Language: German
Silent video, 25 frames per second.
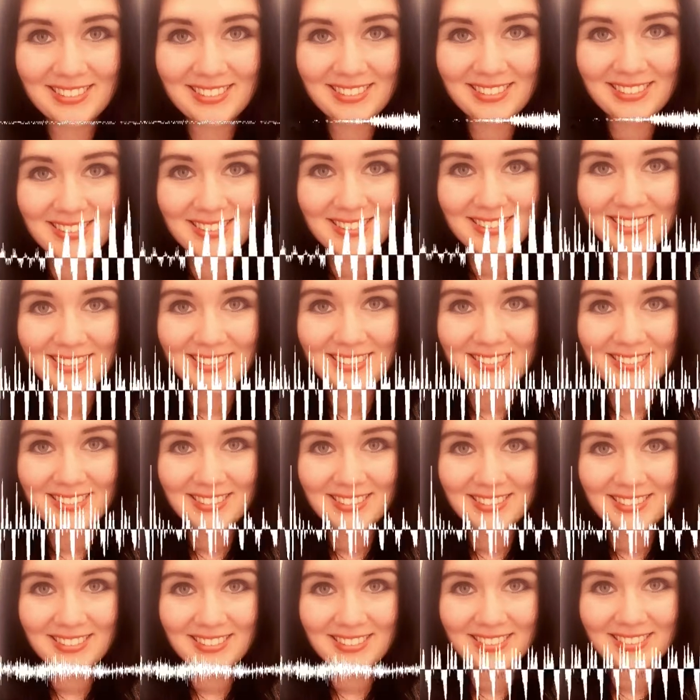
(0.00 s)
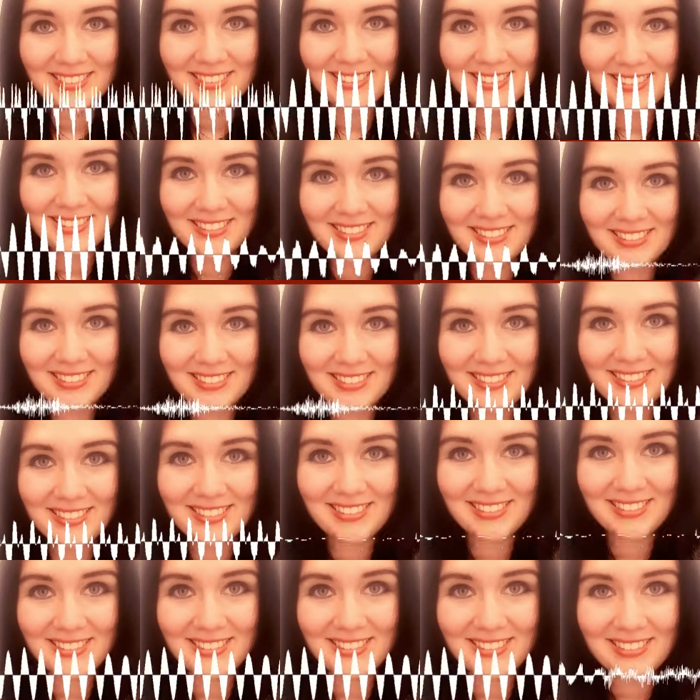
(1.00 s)
Es kann aber auch sein, dass
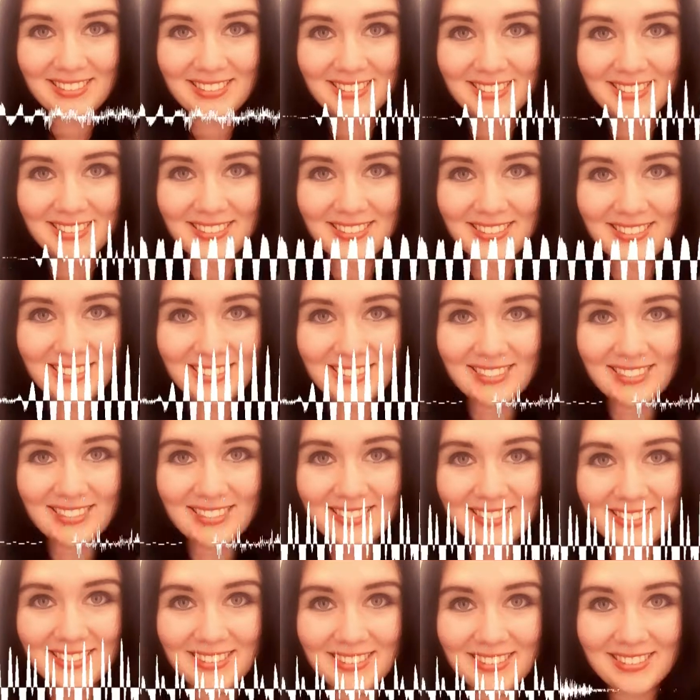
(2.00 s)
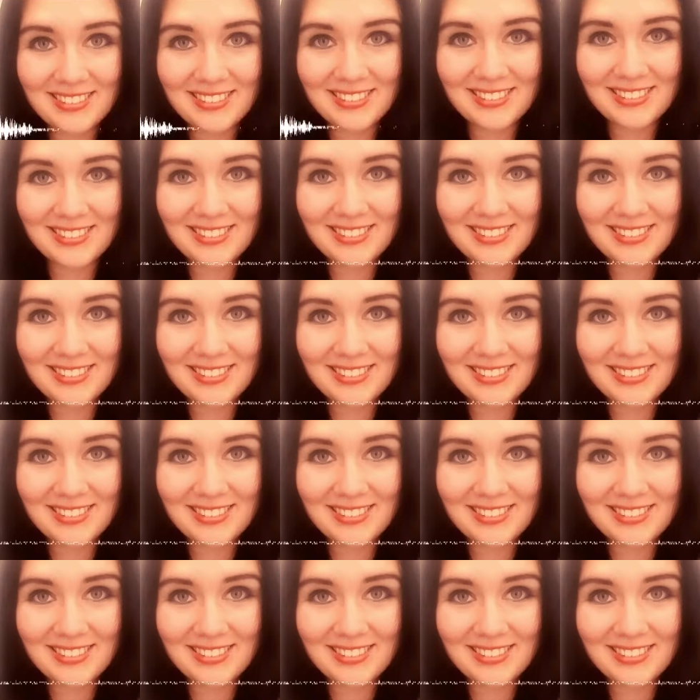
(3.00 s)
du zum Beispiel Musik hörst,